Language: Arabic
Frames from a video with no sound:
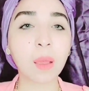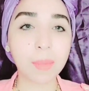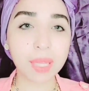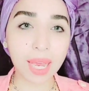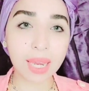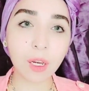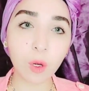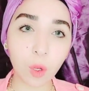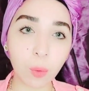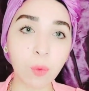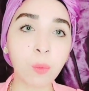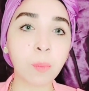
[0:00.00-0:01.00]
بتخلي
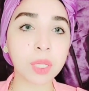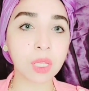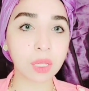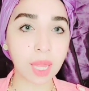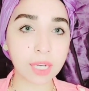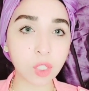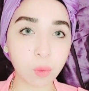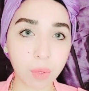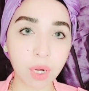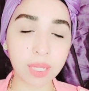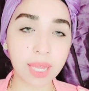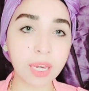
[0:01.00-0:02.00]
الحبوب ما تطلعش
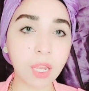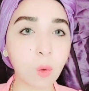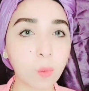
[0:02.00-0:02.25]
مرة تانية